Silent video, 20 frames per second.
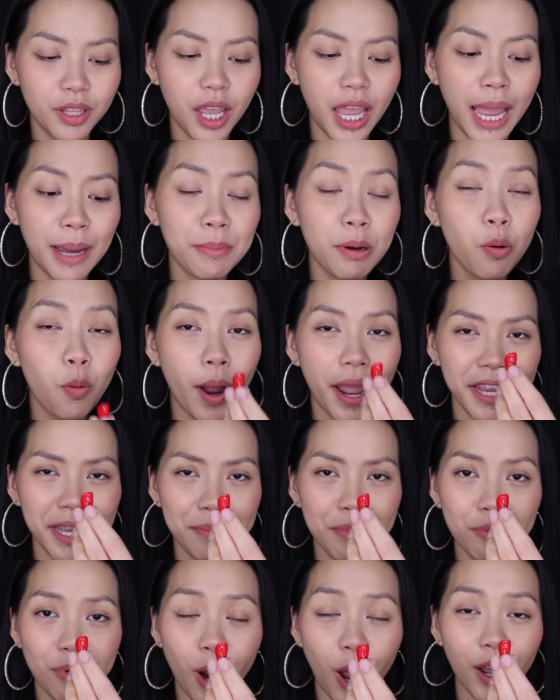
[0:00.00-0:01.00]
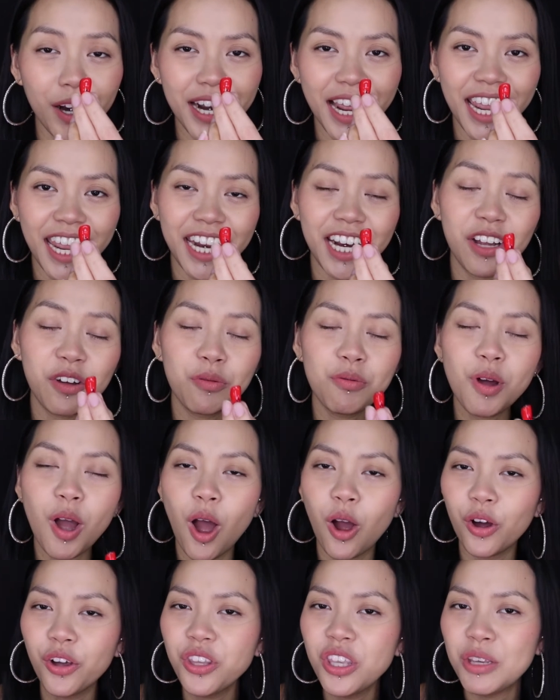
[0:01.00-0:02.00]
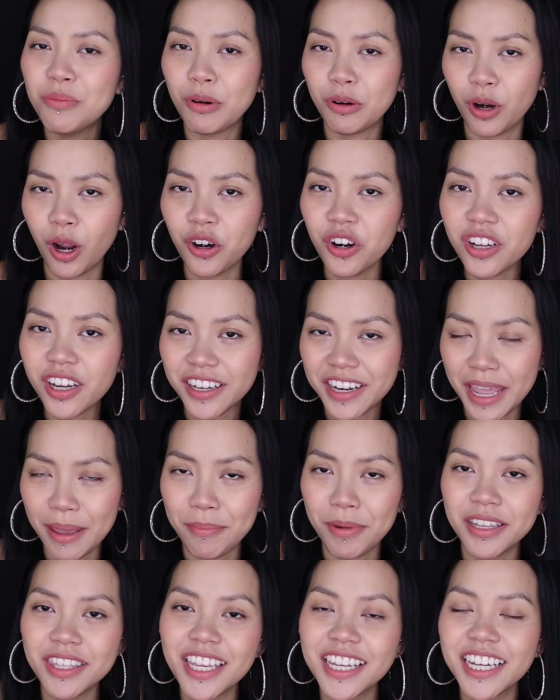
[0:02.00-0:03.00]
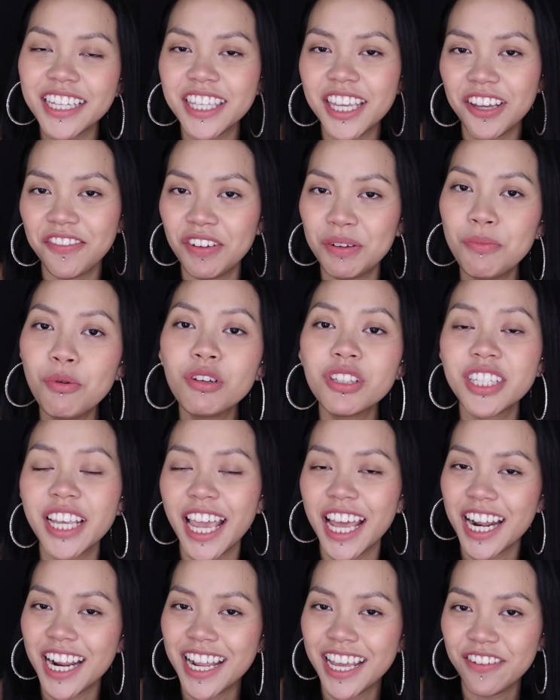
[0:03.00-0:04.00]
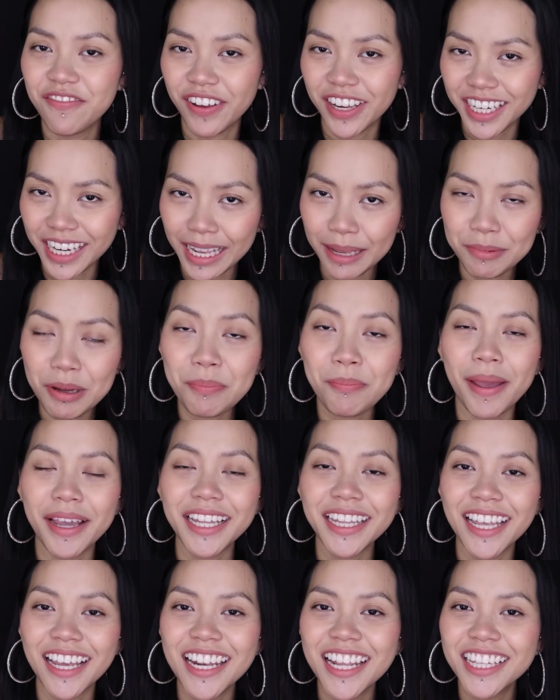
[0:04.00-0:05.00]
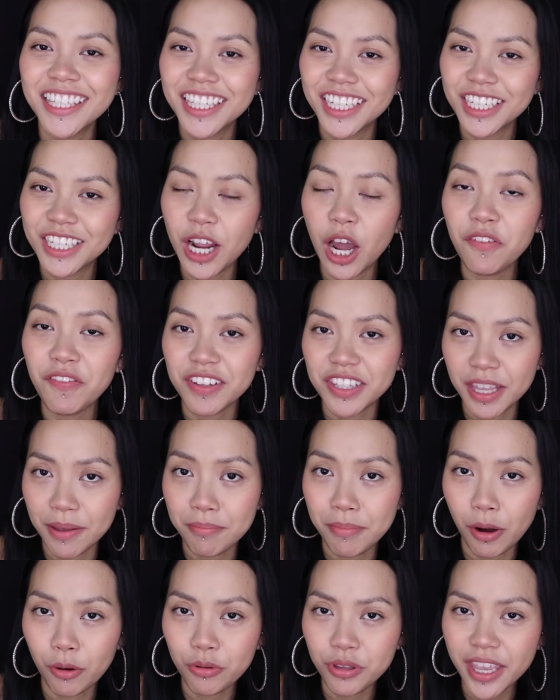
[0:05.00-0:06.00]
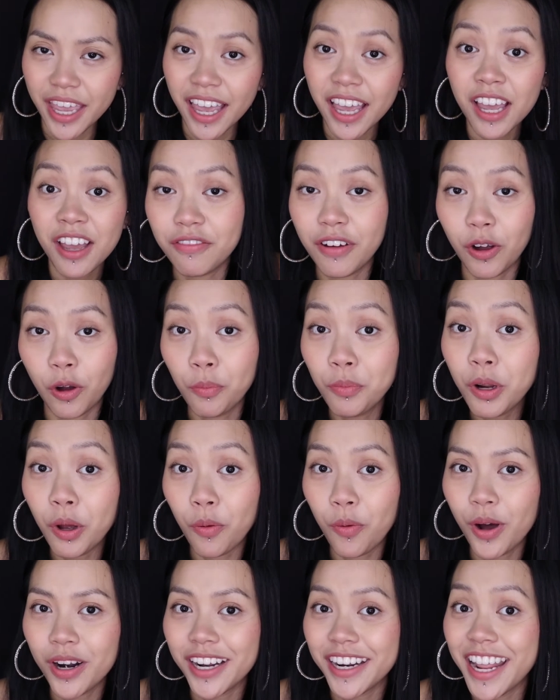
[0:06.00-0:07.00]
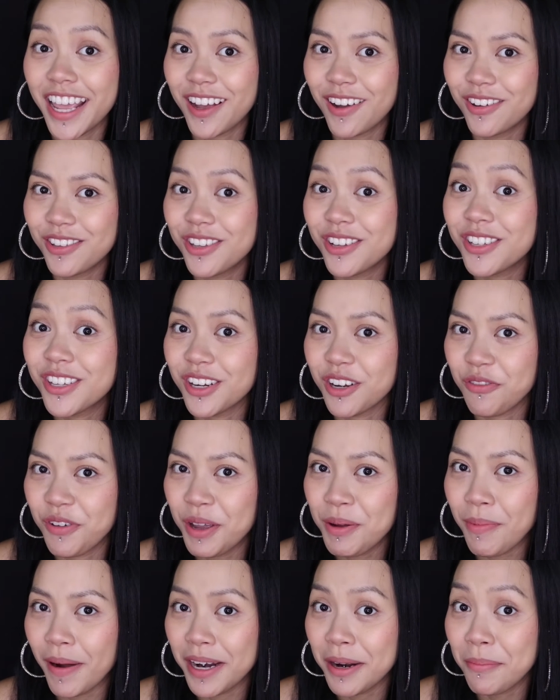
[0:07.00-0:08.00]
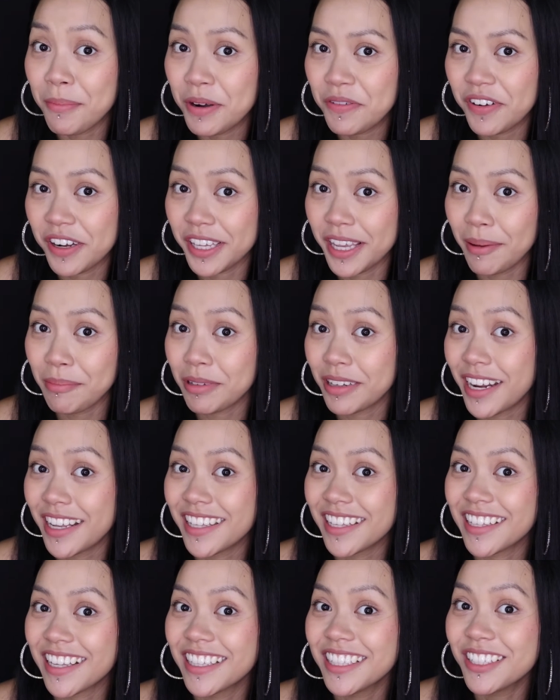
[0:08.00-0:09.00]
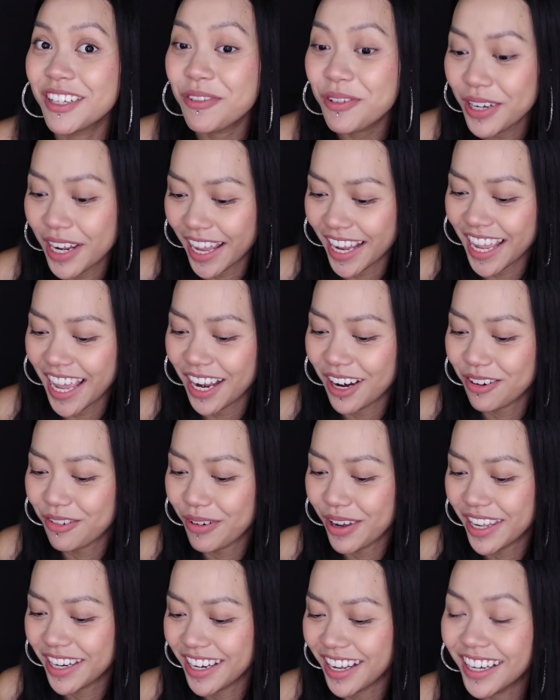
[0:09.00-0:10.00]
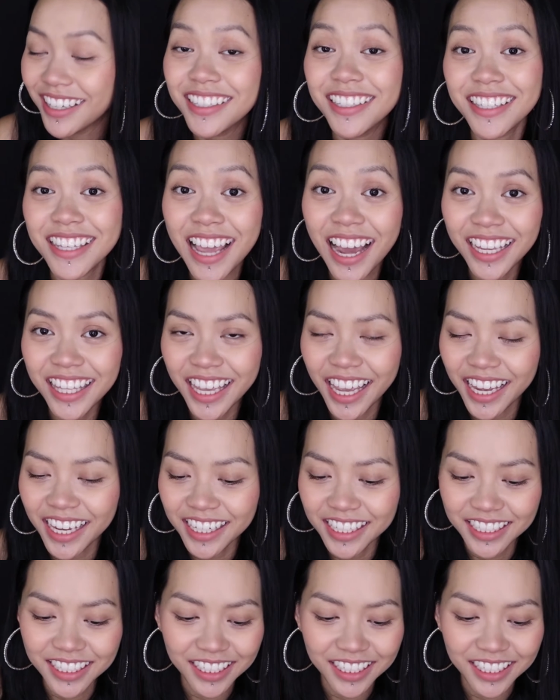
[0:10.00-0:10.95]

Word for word: À, mà ngoài cái màu đỏ này nó cũng còn có nhiều màu đỏ rất là đẹp ở trên cái trang Facebook đây Việt Nam các bạn có thể lên trên đó và xem mẫu nha và cũng đừng quên là đây có chương trình khuyến mãi 50% từ đây cho đến cuối tháng Halloween đó nhớ nha